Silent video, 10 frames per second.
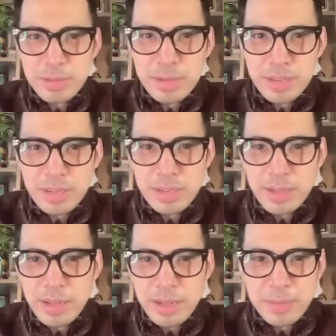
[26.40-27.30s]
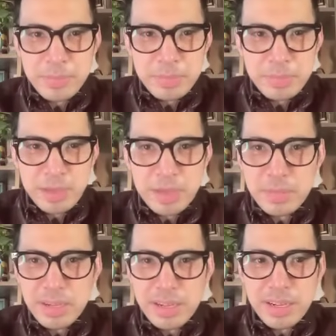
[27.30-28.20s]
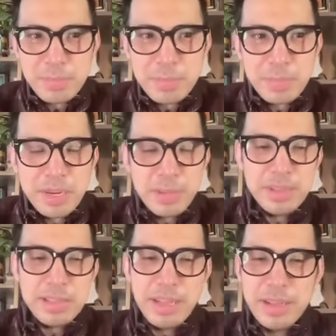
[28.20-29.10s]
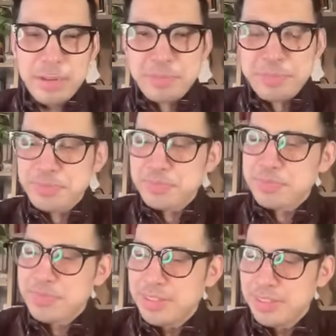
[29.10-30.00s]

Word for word: walang niya eh. Baka magka-problema eh, tayo. Bago magtuloy-tuloy, tanong